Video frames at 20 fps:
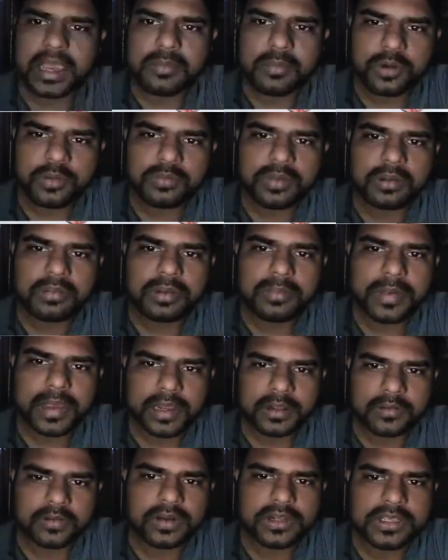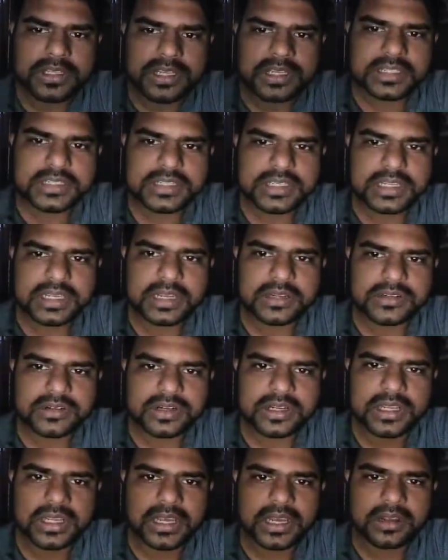এমনভাবে ব্যাক করেছেন যে
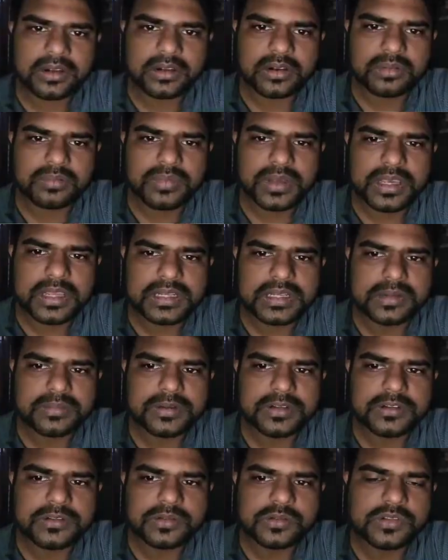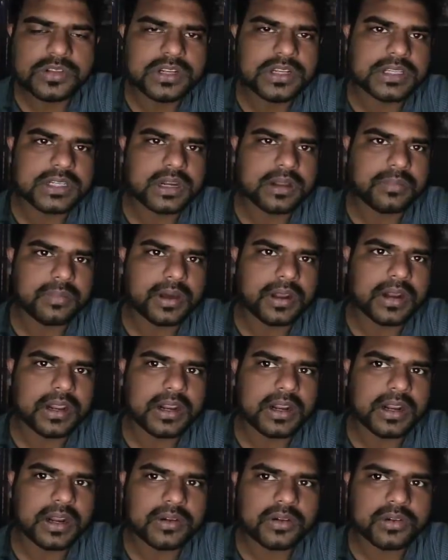আসলে এখন মেহেজাবিন চৌধুরী ছাড়া বাংলা
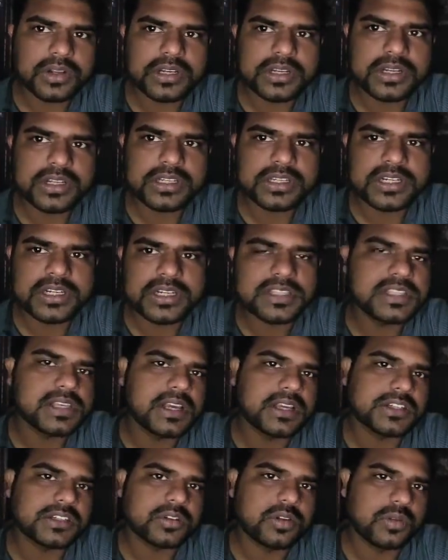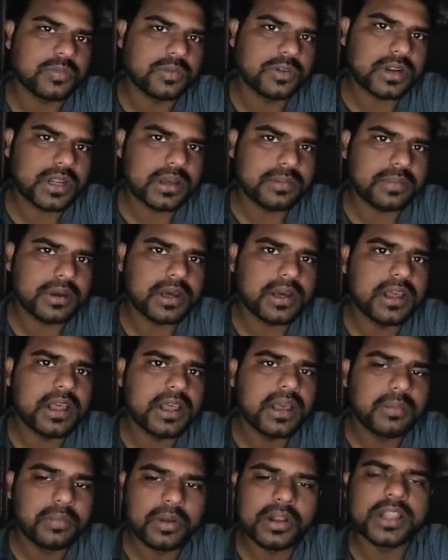নাটক ইন্ডাস্ট্রির ইতিহাস কল্পনা বা
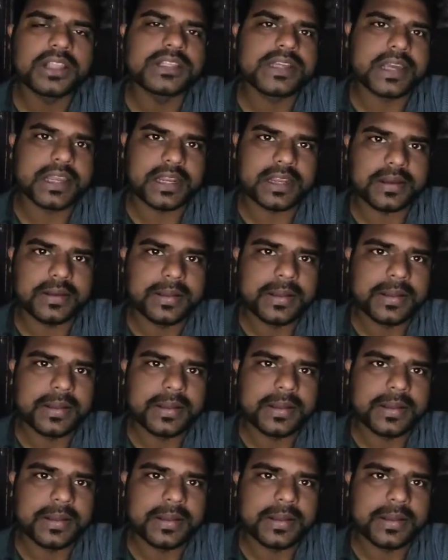বলা যায় না